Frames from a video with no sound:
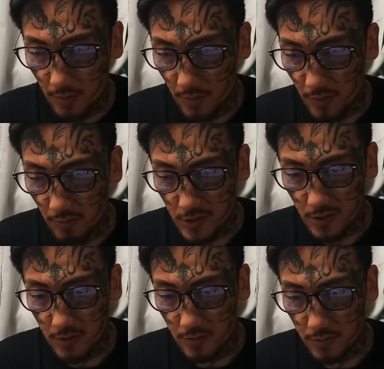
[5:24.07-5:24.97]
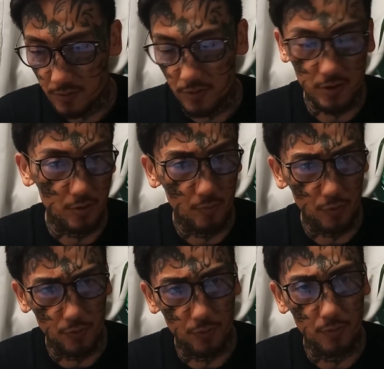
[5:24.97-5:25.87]
ていう岩くつきの
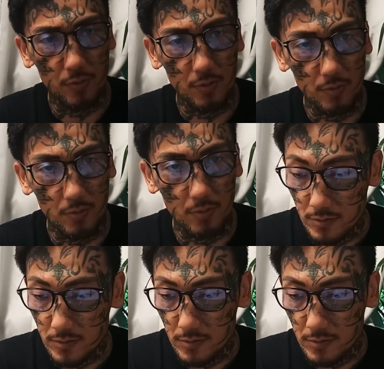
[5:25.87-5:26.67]
元不良の、